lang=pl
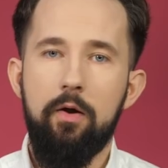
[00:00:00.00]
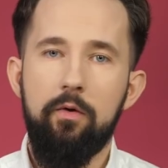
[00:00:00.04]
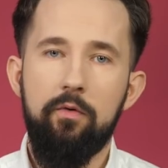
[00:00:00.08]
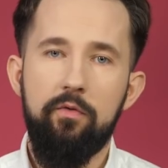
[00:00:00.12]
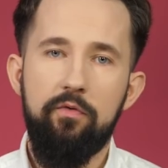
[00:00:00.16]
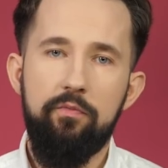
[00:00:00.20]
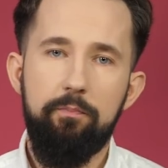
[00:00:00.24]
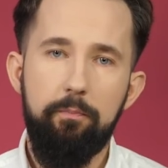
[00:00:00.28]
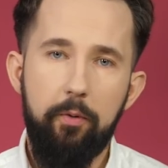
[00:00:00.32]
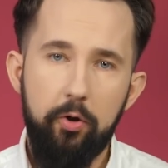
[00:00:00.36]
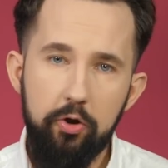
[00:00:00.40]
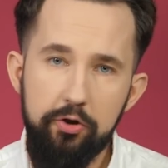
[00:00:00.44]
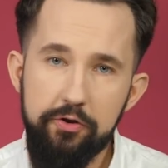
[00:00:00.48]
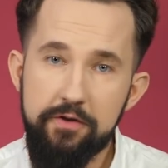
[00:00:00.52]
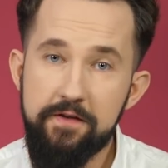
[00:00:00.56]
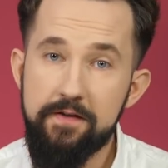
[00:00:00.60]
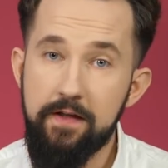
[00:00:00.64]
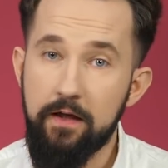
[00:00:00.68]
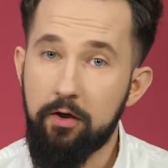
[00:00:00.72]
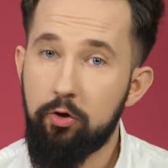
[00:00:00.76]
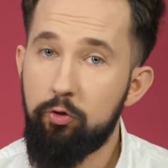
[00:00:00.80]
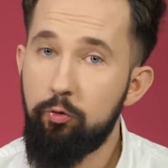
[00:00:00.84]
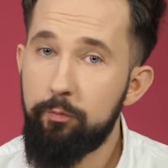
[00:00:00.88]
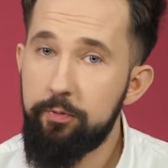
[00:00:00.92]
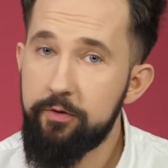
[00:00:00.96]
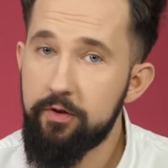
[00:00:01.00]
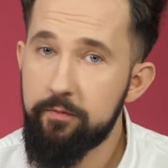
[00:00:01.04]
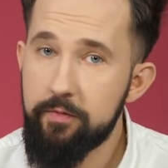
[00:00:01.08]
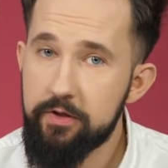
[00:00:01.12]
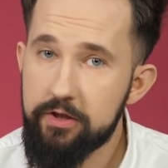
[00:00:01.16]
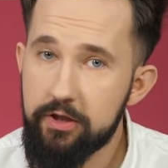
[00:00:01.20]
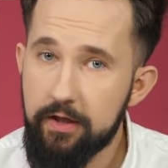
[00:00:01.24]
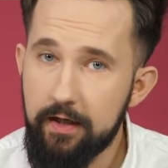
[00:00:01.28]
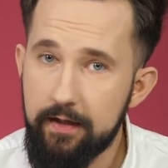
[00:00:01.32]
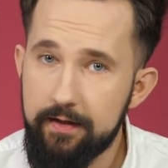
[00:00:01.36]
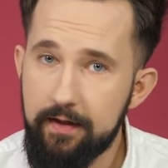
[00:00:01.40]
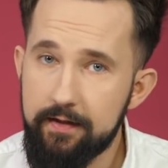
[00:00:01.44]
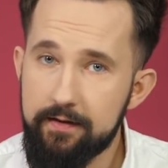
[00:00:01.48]
W Polsce kupno
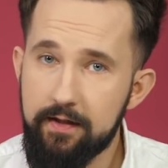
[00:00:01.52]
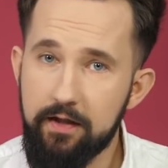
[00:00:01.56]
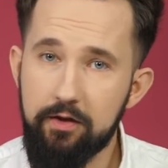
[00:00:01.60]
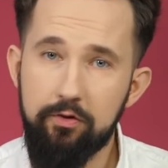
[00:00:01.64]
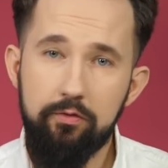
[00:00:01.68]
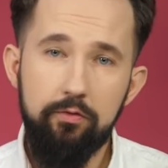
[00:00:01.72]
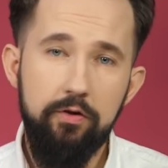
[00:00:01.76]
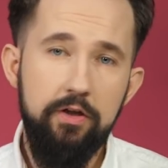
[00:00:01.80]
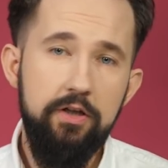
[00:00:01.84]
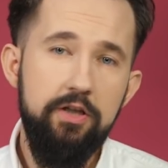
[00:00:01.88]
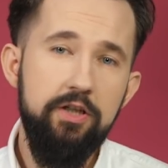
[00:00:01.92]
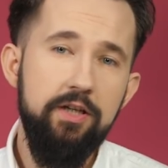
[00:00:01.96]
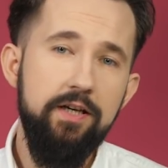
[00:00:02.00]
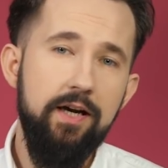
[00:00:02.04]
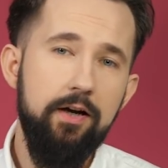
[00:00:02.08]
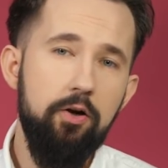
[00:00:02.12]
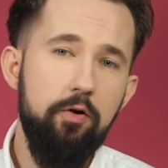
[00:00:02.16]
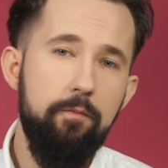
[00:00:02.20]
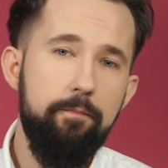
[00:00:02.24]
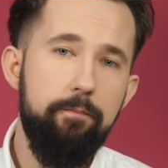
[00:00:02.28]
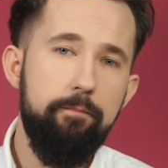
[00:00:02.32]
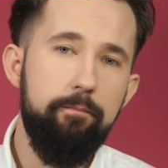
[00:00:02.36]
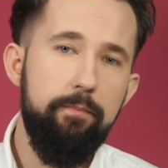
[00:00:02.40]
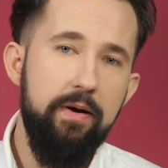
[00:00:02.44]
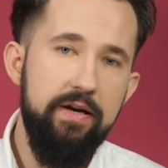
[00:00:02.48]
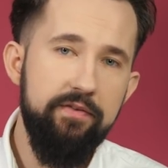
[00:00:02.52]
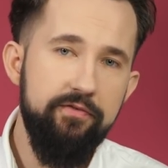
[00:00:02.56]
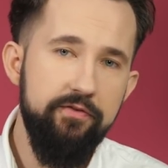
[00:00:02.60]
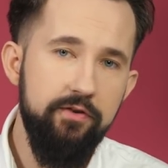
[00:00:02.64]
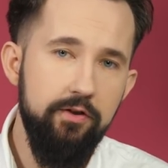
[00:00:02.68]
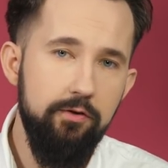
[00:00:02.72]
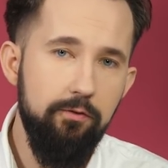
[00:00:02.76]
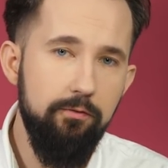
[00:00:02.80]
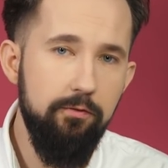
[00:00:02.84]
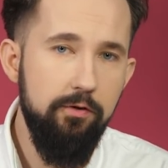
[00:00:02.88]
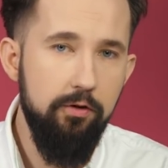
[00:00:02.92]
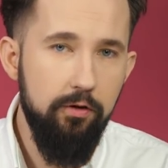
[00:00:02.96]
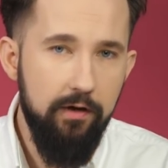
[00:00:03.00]
mieszkania traktuje się jako
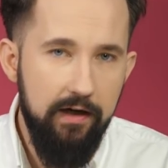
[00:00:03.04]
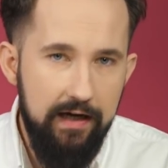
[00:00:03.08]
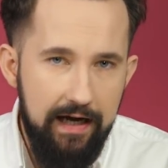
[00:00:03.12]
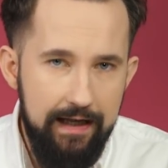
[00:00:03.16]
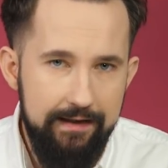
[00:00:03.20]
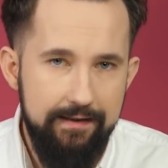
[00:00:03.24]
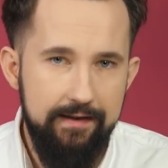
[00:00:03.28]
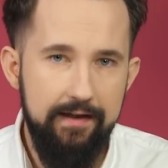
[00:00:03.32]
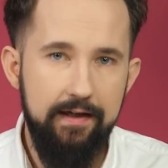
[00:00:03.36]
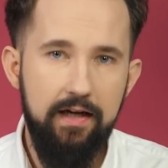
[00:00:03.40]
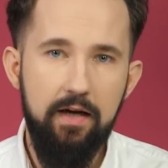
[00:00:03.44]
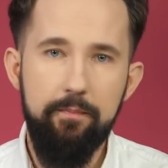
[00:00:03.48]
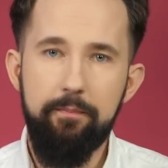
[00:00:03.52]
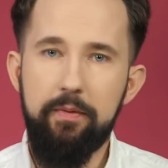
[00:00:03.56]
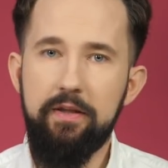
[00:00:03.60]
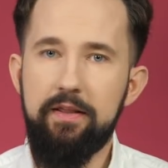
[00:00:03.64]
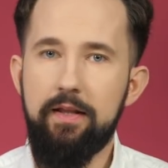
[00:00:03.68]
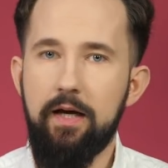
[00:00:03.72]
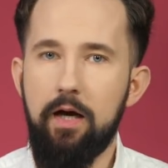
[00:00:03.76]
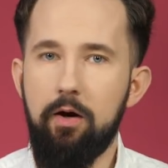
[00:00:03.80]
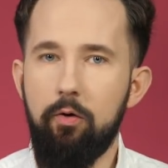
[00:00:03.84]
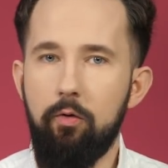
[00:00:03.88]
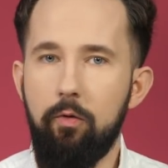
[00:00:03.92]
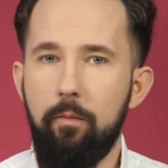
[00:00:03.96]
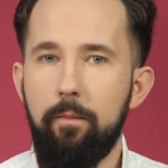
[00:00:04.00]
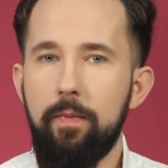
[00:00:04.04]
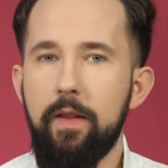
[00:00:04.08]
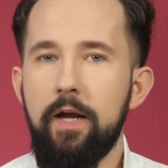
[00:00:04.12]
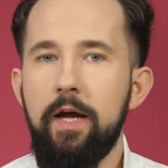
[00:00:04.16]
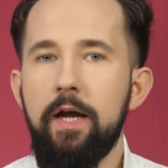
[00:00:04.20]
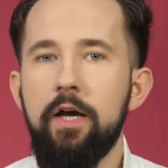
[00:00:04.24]
pewną lokatę kapitału.